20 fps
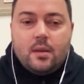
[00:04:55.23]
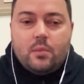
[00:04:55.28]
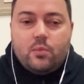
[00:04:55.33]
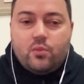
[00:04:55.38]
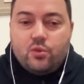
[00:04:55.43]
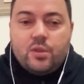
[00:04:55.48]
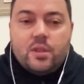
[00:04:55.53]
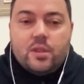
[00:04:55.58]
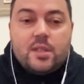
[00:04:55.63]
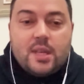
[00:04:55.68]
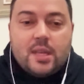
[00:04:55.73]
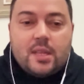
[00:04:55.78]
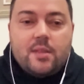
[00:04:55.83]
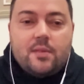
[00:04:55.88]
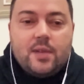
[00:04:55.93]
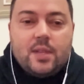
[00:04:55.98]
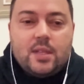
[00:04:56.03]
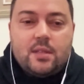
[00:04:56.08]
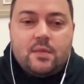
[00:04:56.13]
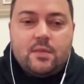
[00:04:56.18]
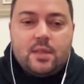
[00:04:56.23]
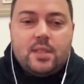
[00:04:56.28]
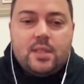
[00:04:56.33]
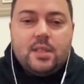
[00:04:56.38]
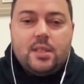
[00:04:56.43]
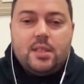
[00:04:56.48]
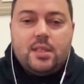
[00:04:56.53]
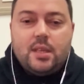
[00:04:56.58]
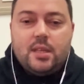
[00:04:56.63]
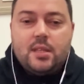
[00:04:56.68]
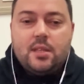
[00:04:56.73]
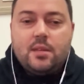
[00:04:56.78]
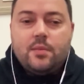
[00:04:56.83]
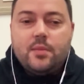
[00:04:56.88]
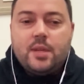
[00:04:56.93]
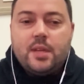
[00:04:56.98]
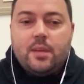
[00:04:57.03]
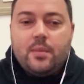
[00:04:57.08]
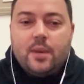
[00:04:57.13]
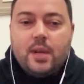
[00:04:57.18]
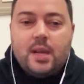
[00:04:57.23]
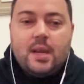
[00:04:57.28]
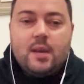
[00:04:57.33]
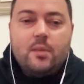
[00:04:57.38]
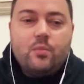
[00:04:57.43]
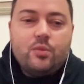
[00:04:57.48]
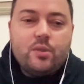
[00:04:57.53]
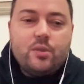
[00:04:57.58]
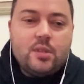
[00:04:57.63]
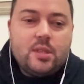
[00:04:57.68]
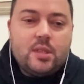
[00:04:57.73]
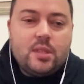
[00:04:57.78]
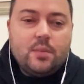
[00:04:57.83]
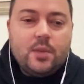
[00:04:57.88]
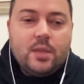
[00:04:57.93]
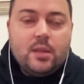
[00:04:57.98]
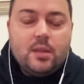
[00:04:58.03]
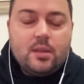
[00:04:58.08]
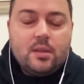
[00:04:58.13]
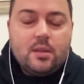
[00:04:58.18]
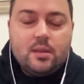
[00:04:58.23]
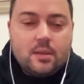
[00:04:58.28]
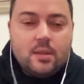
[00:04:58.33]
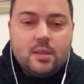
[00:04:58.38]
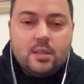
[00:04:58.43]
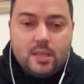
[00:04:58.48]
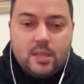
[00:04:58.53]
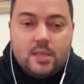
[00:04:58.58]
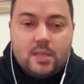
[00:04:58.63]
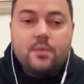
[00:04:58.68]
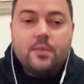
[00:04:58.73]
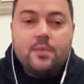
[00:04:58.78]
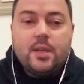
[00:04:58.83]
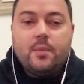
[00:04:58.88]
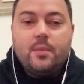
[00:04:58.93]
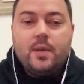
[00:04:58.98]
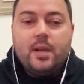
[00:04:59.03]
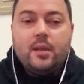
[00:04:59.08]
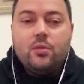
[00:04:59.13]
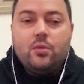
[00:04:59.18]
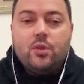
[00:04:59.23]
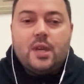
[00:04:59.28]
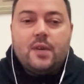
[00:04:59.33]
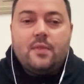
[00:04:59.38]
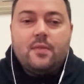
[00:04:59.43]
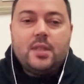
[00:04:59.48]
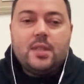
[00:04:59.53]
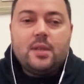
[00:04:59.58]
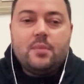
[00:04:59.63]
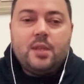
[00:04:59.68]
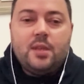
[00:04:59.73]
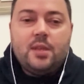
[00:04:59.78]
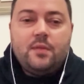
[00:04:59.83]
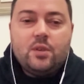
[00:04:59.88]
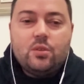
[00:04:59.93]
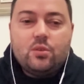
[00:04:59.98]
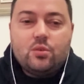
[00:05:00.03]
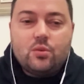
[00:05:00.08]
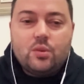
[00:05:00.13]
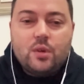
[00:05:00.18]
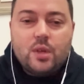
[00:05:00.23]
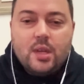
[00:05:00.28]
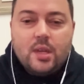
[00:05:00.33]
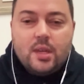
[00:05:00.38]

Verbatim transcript: будет соответствовать интересам Кремля, будет интересам Кремля. Но я в этом не вижу